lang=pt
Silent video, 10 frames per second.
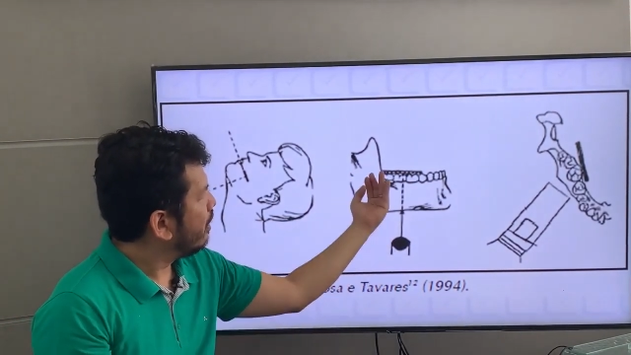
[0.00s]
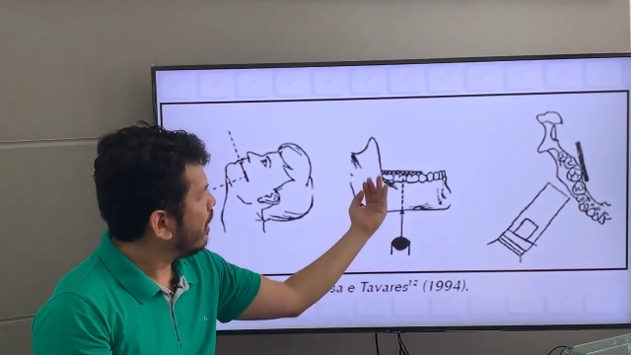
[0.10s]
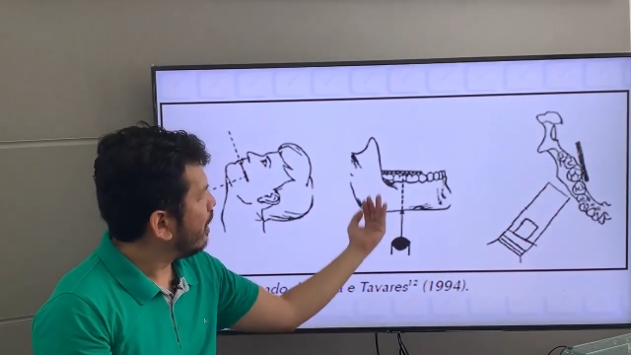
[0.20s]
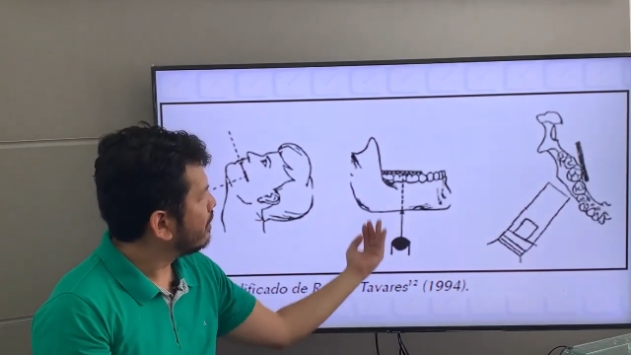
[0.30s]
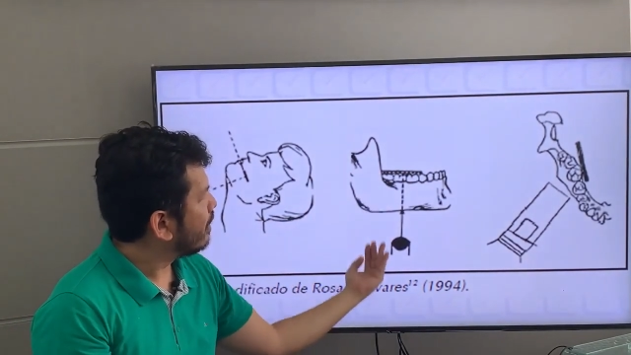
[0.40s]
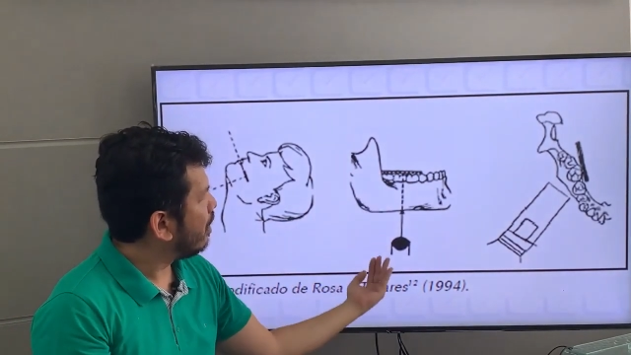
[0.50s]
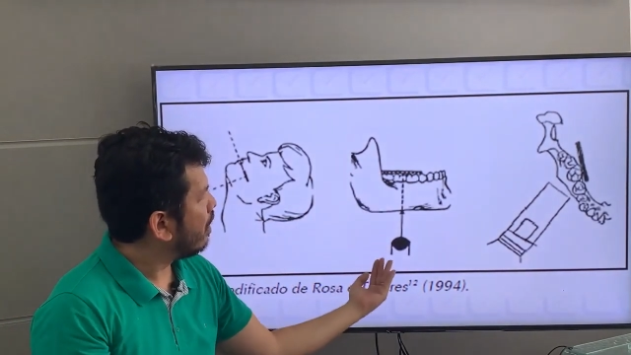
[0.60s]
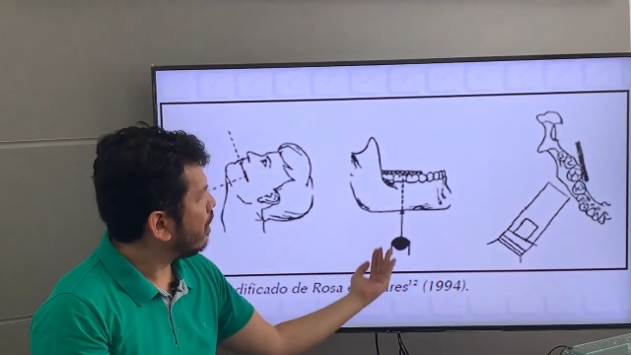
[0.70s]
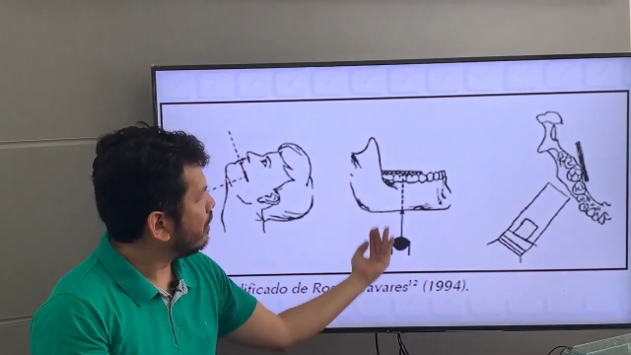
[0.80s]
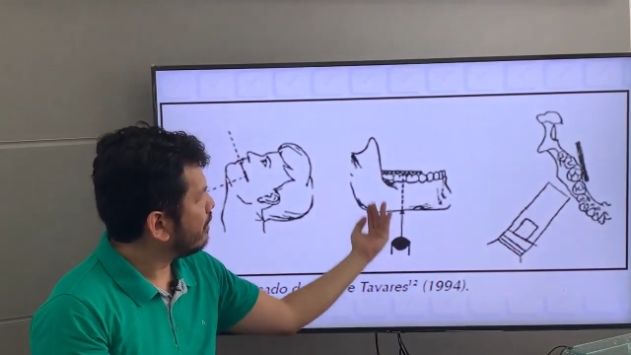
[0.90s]

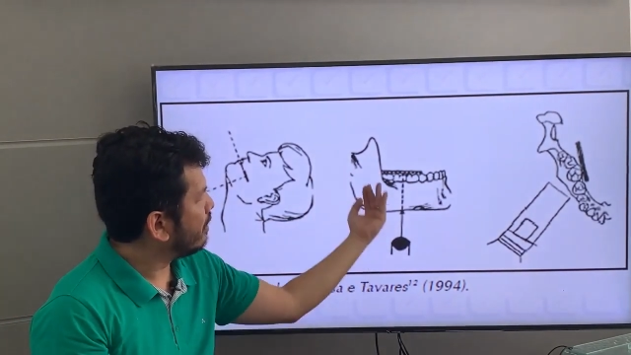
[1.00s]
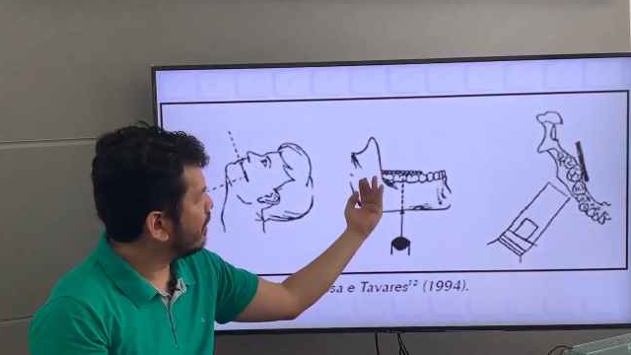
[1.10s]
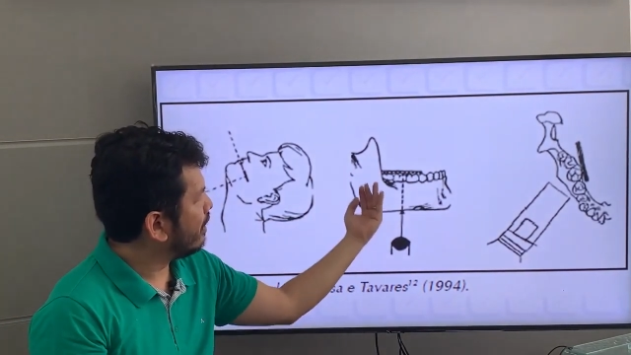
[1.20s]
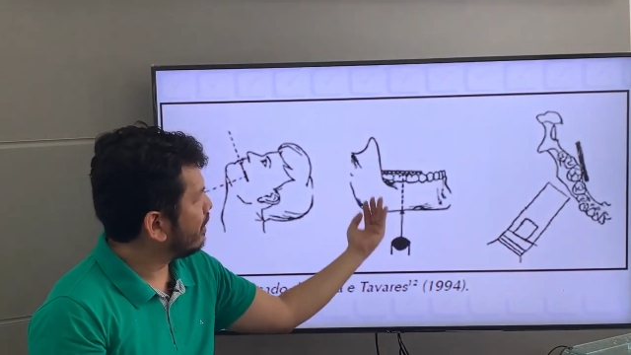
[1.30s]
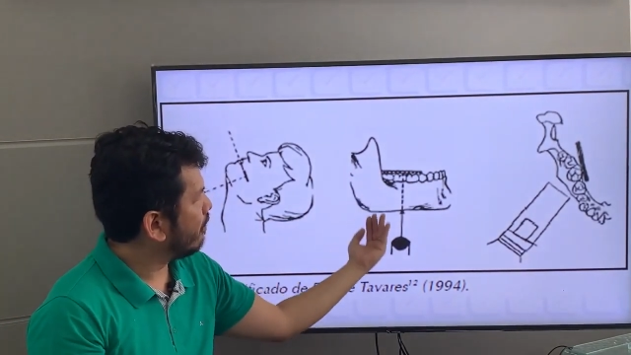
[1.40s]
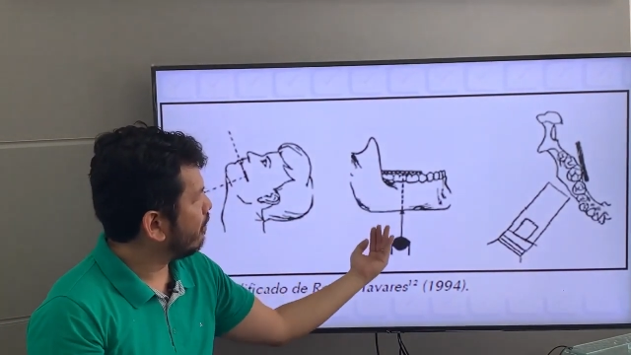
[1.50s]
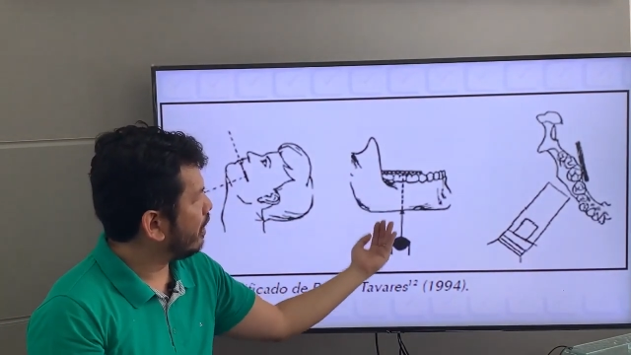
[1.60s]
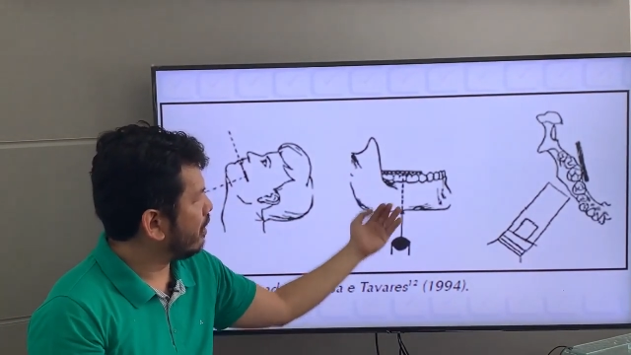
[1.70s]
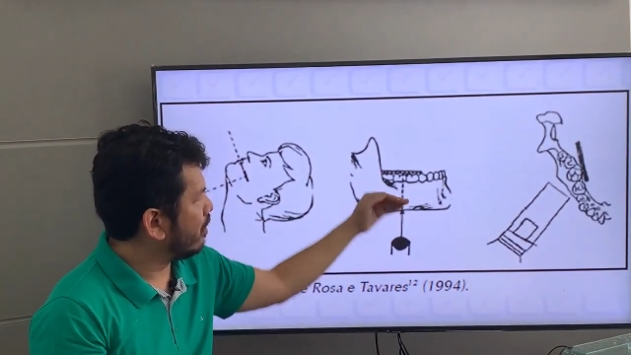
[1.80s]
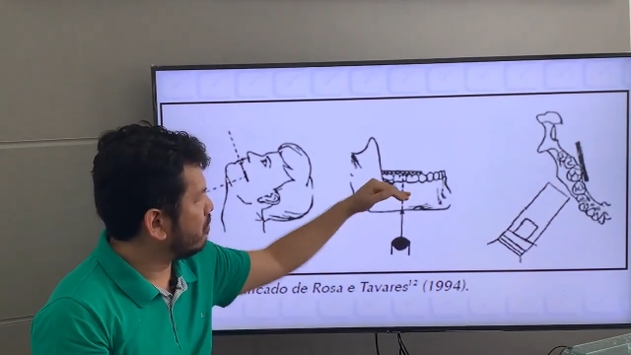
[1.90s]
essa incidência é
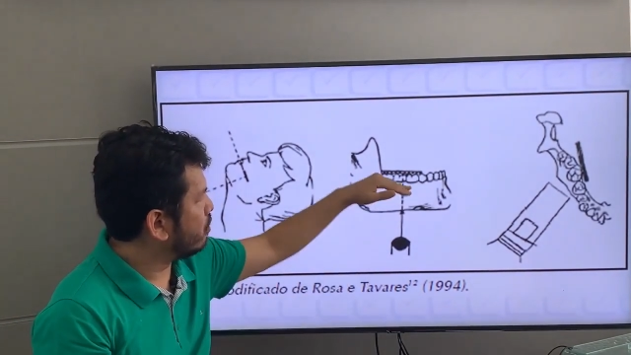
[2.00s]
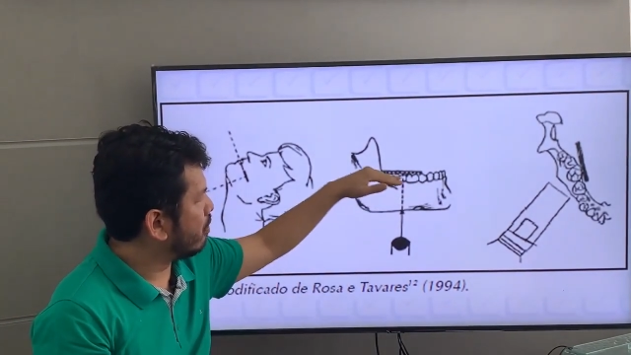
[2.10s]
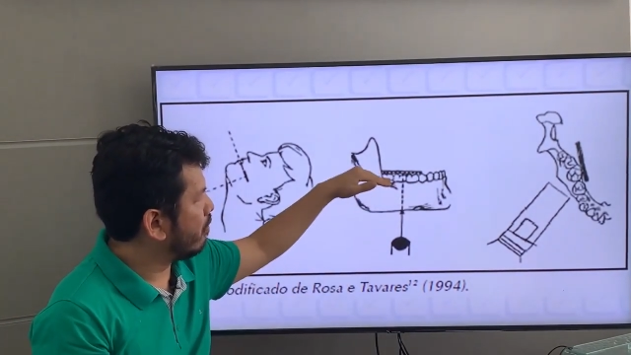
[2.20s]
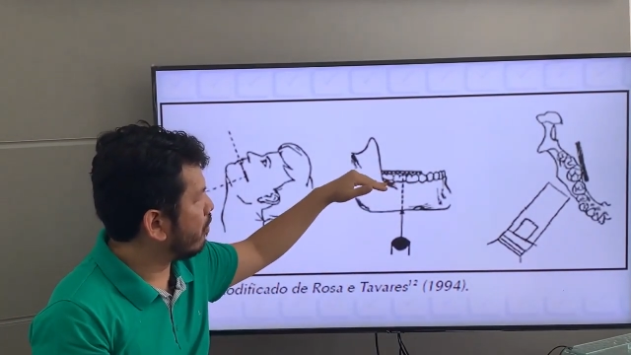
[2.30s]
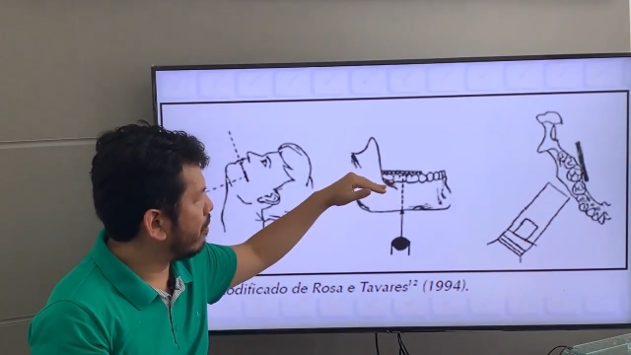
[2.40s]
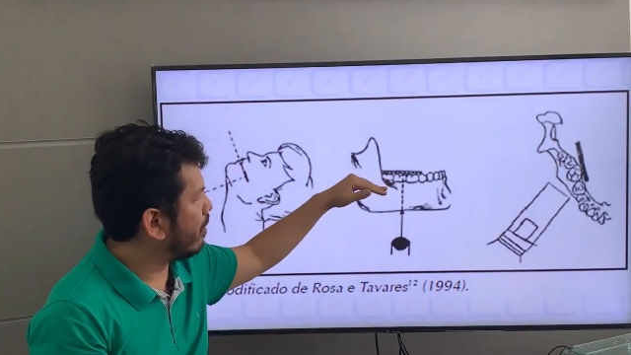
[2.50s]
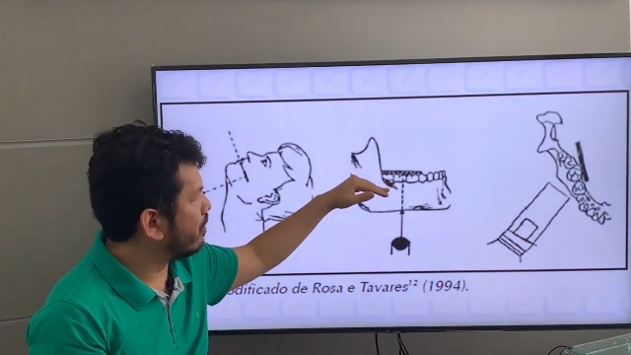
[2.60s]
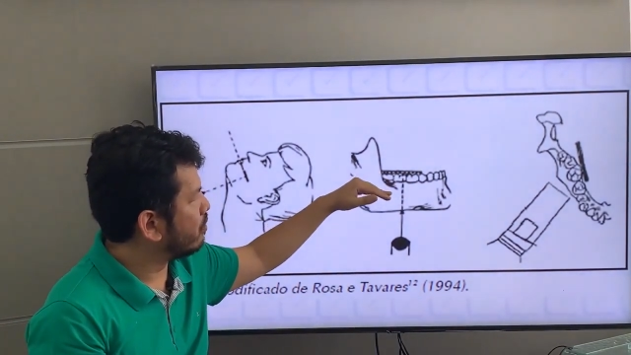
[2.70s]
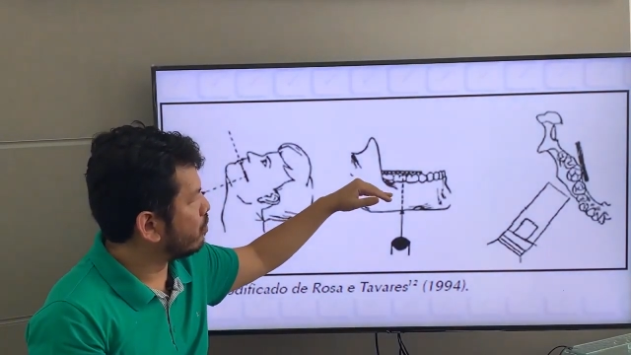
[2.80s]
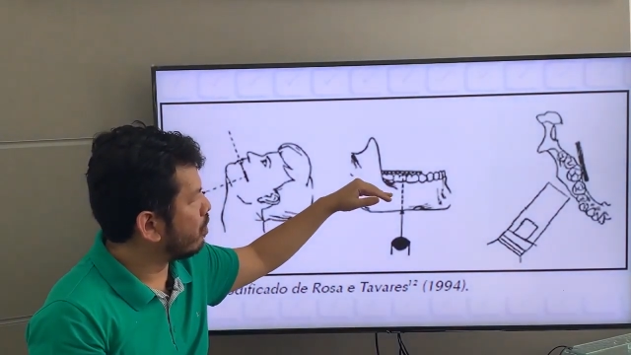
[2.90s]
feita de uma
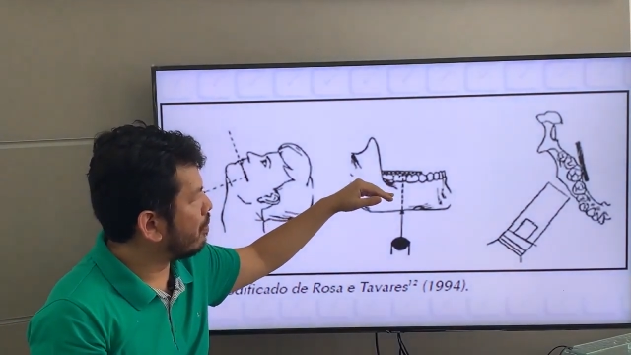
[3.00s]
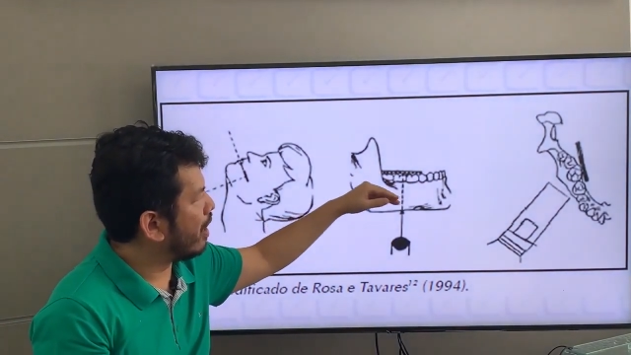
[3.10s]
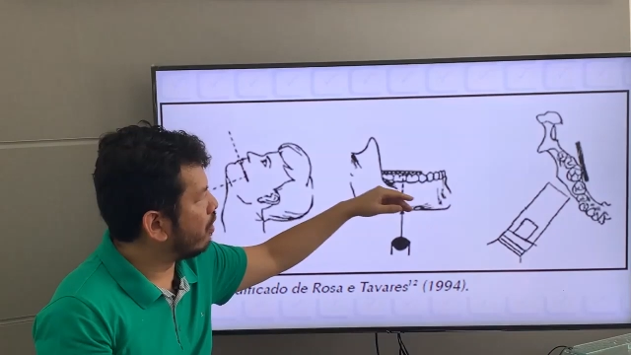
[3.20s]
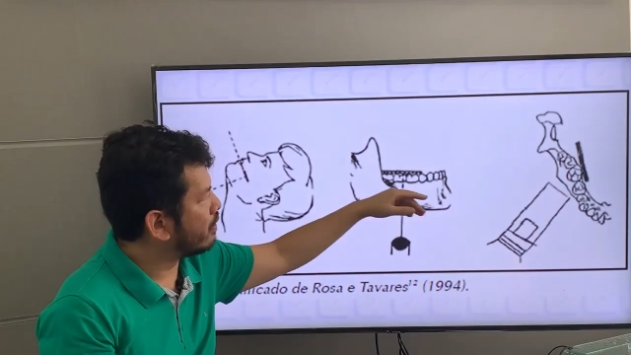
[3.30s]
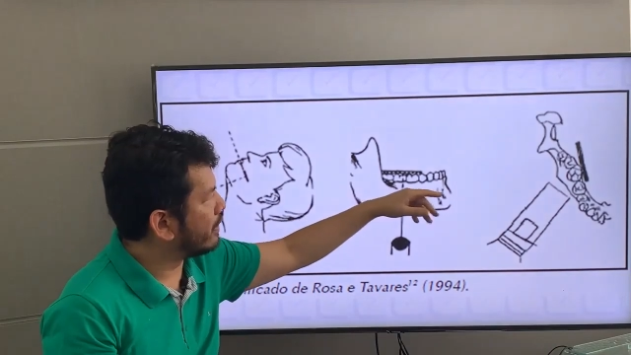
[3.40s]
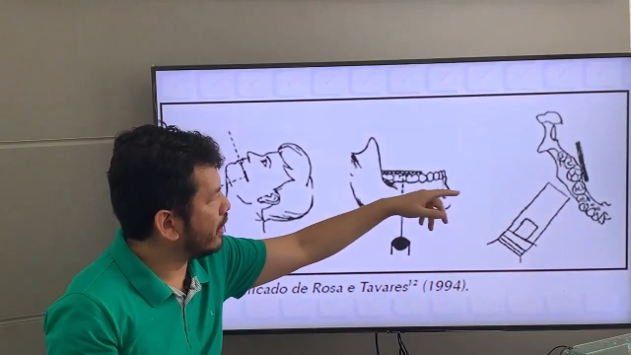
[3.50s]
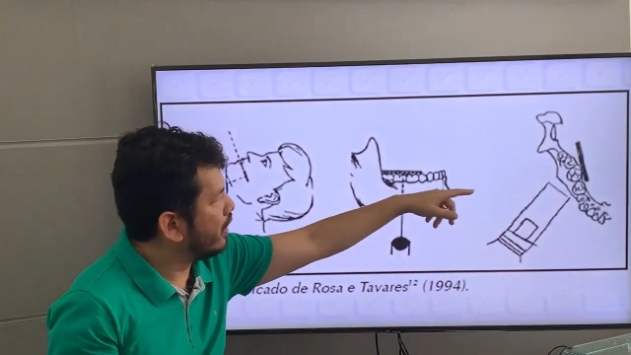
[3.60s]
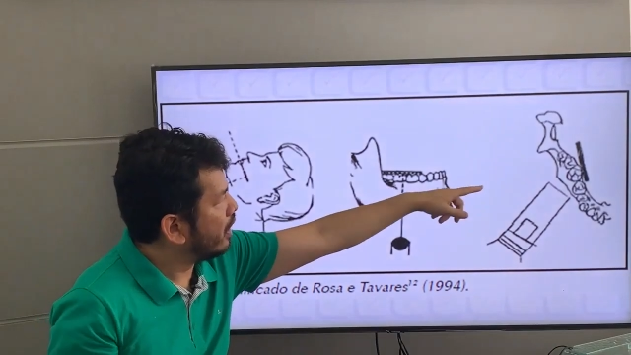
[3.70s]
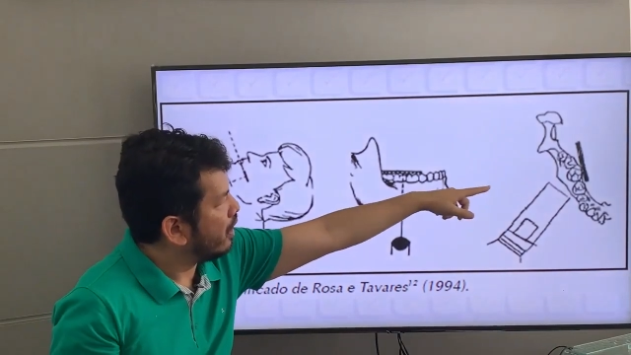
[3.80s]
forma normal, assim,